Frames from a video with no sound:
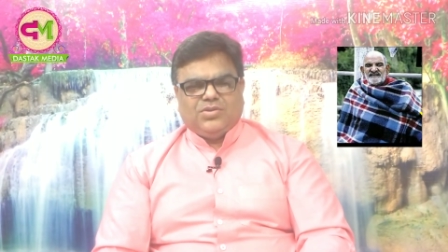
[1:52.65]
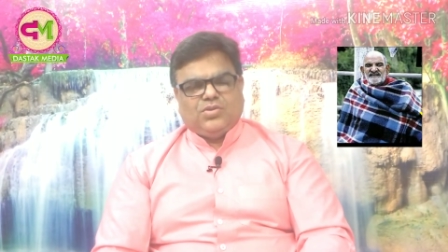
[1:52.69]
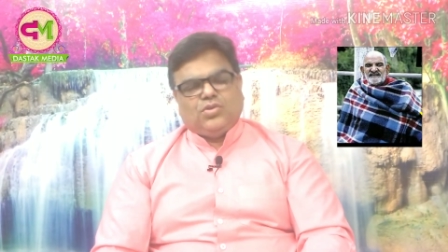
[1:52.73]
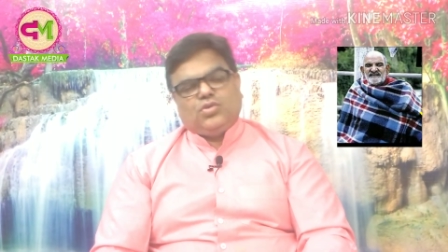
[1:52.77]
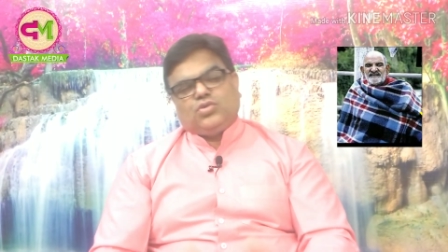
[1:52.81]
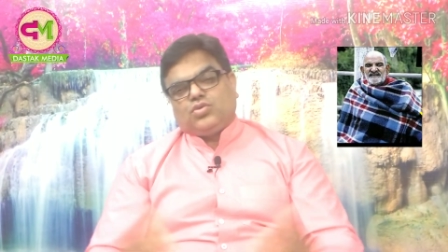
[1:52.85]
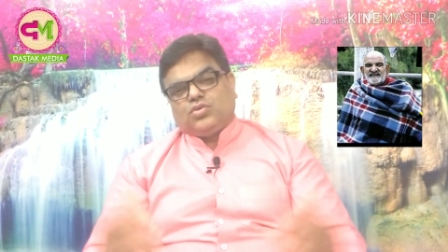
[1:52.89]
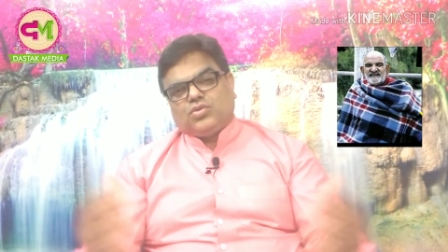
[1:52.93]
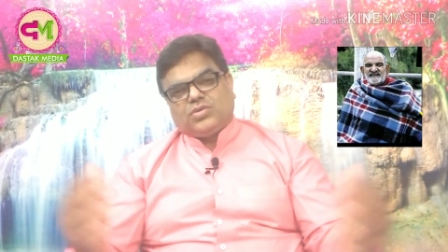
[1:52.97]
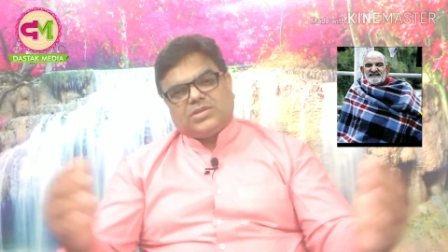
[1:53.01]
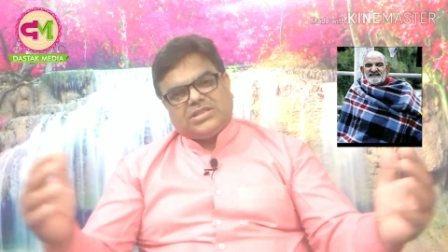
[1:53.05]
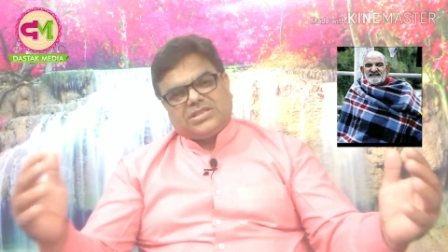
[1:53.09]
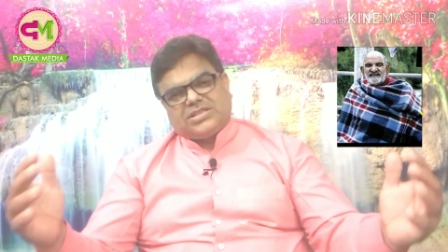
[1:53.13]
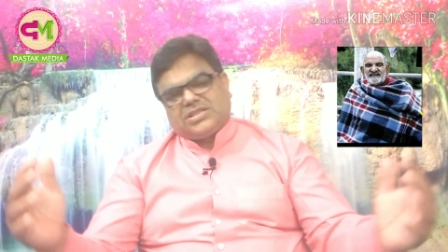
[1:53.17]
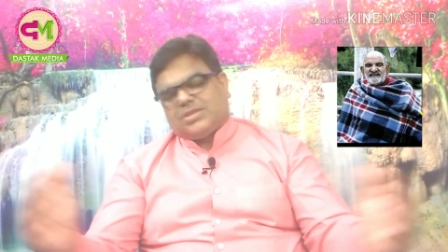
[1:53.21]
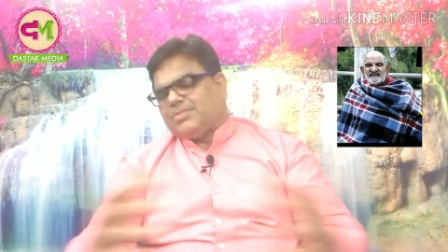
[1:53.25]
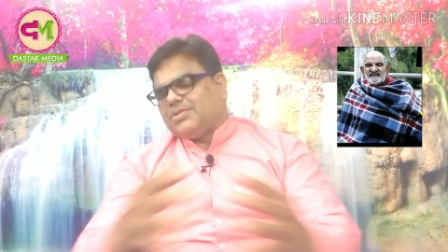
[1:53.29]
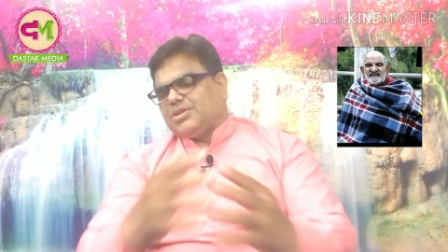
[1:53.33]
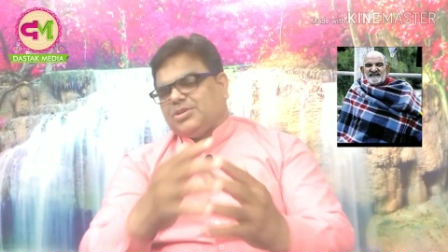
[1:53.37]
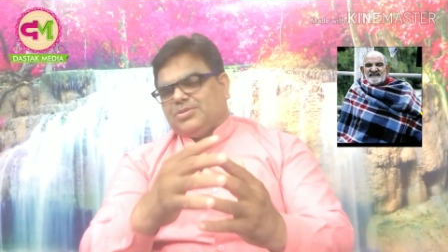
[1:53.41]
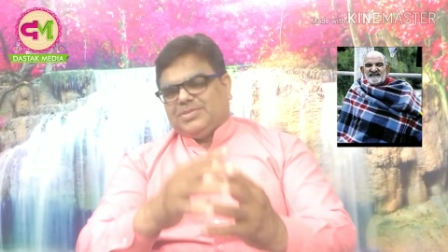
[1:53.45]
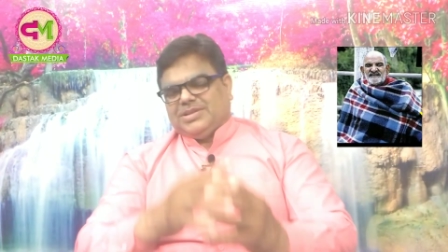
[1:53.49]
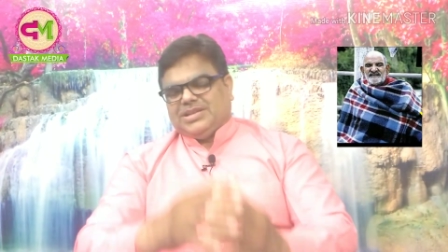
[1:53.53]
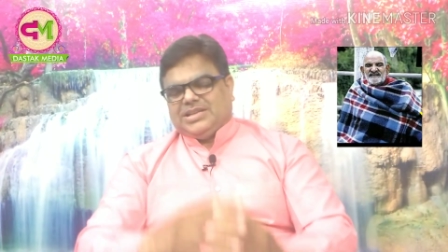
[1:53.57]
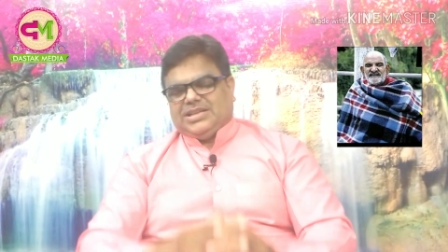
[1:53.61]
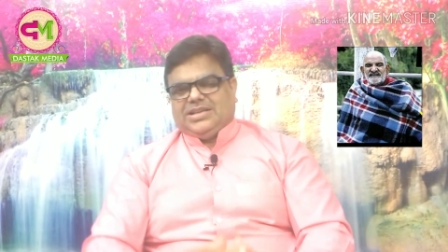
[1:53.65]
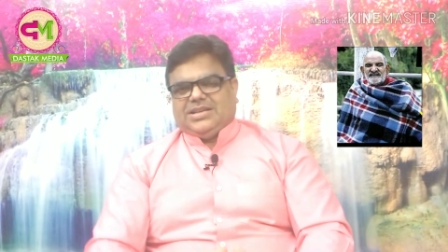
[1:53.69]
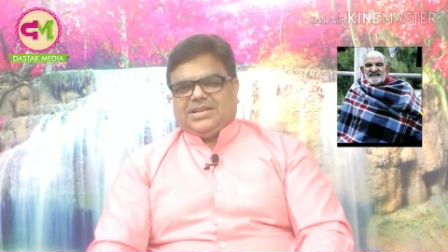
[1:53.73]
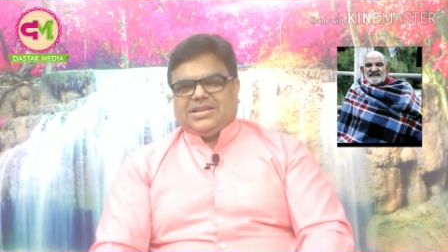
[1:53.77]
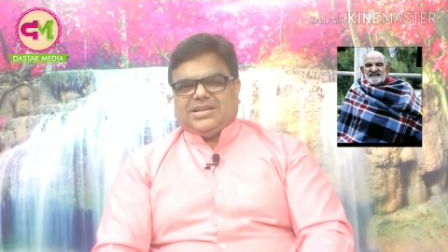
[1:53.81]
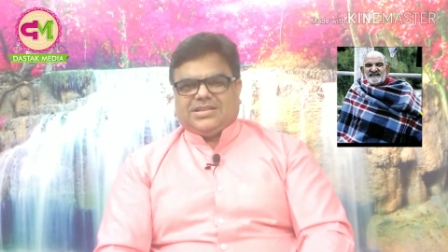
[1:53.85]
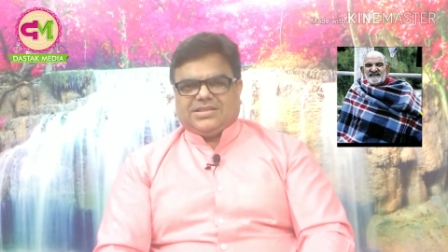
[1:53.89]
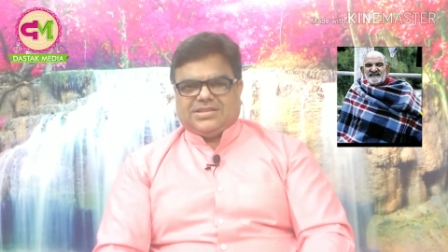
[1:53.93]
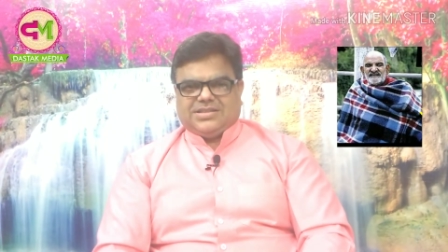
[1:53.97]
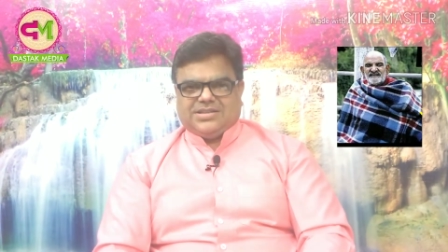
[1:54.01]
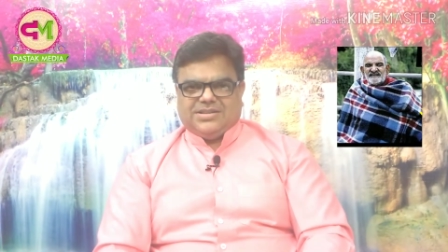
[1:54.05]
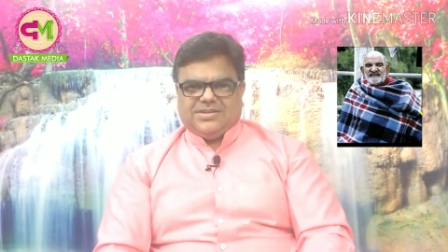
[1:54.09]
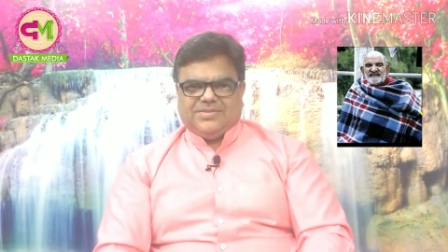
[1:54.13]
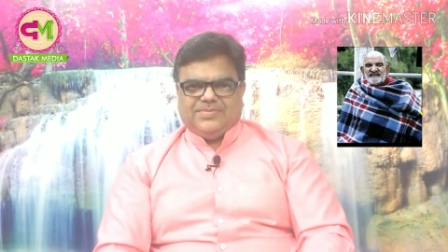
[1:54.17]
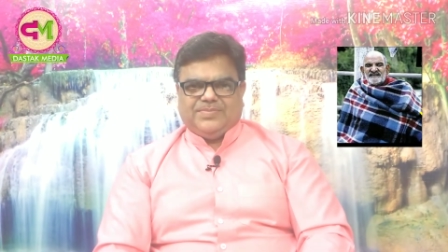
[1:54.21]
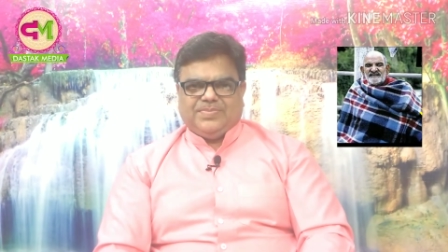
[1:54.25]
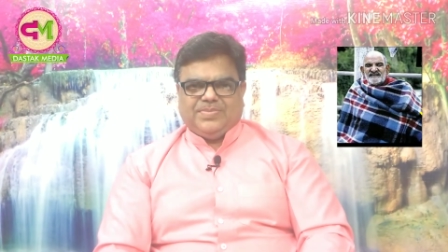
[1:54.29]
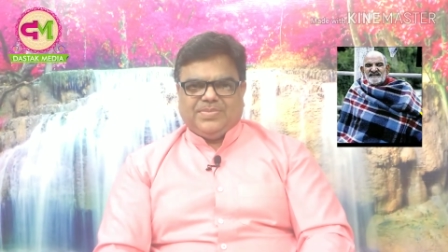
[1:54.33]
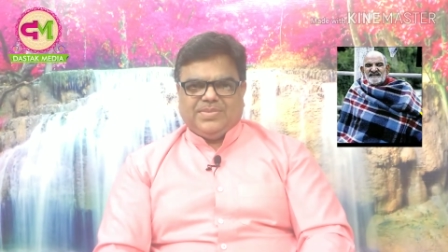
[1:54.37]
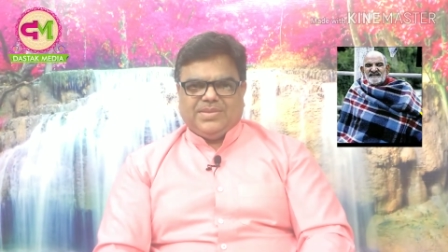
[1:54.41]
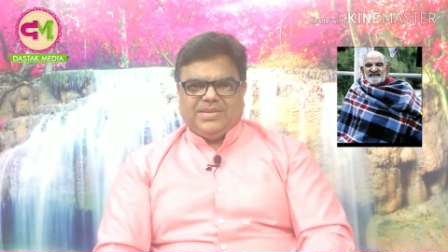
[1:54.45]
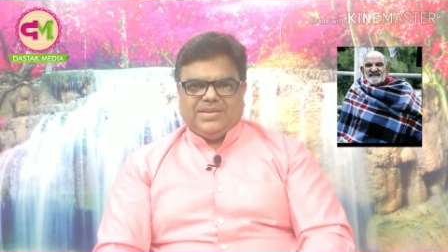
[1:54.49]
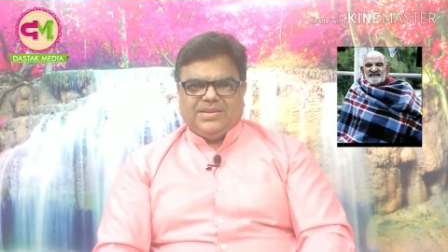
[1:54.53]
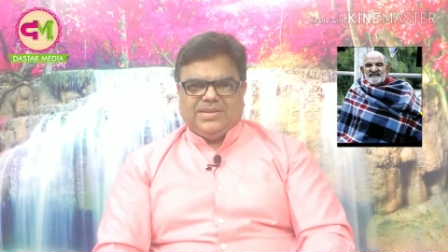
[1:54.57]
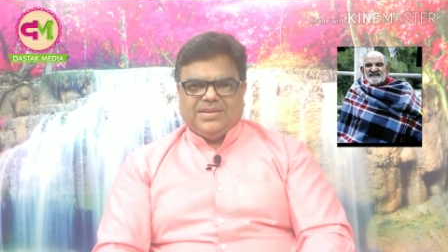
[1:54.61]
कुछ उनकी समझ में नहीं आ रहा था
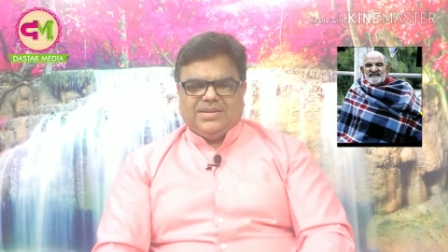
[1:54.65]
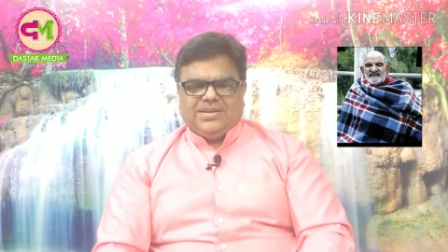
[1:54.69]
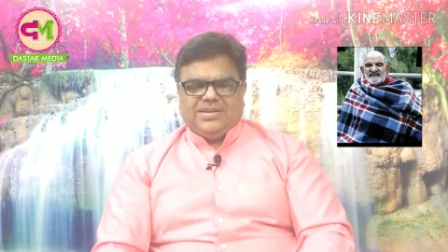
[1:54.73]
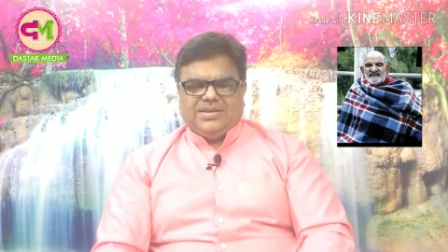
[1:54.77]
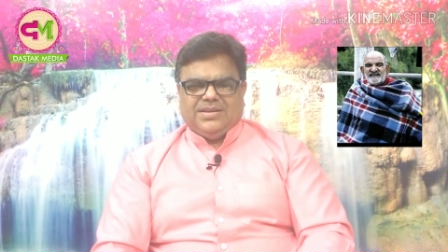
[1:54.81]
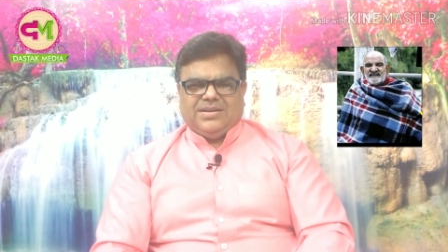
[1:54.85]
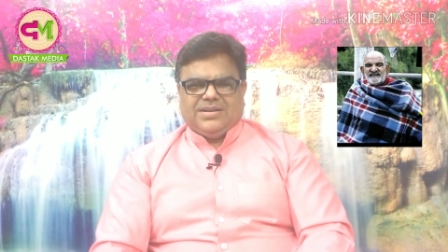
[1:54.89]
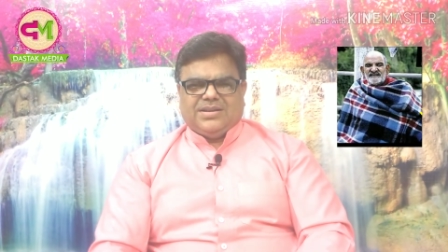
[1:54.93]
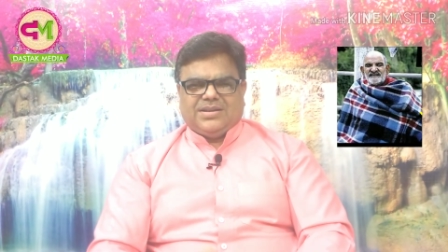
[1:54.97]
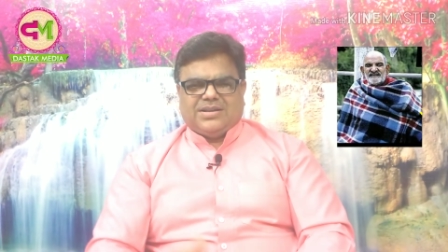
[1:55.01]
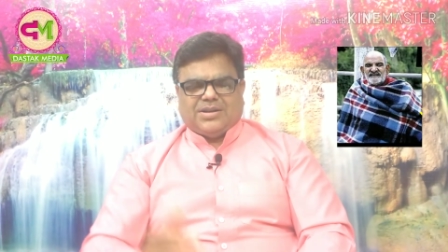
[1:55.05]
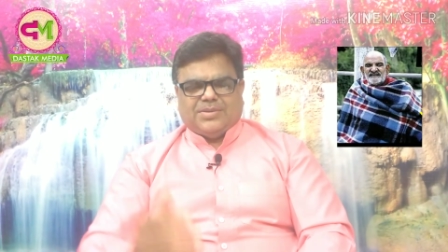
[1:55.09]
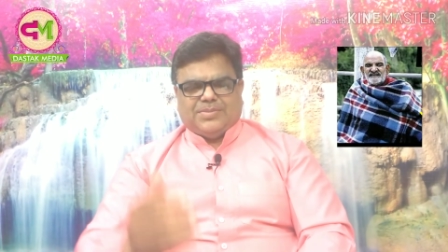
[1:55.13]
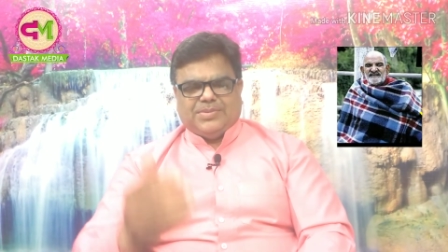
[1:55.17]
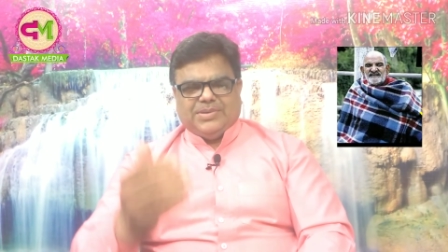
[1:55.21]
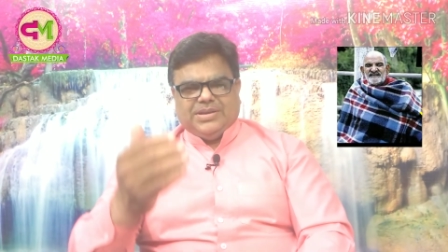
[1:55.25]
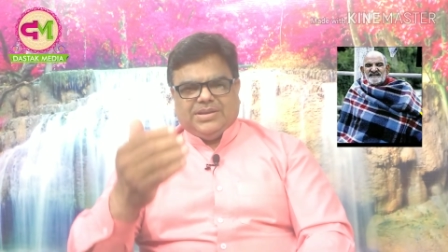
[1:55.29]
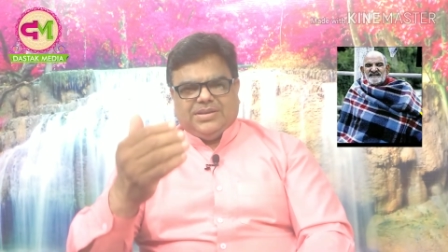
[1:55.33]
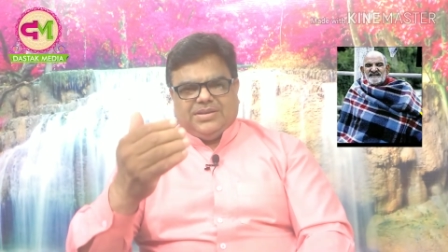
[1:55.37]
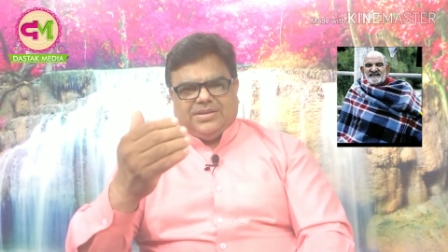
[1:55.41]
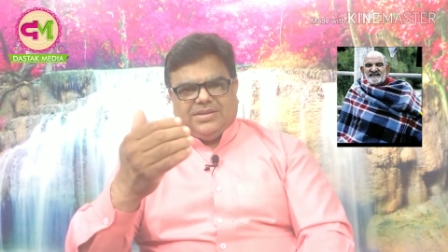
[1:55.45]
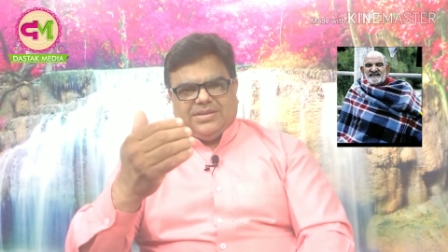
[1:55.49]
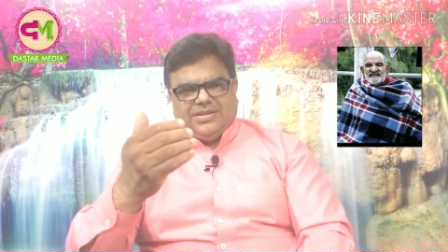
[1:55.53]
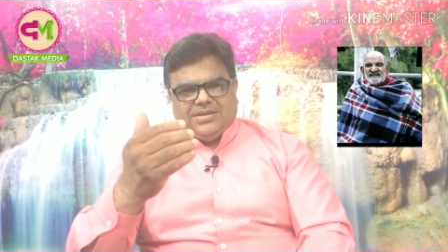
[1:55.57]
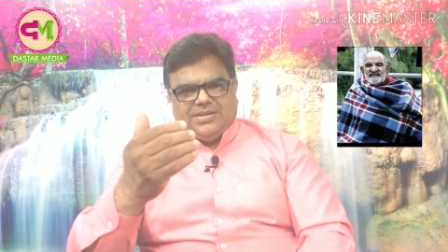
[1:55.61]
कभी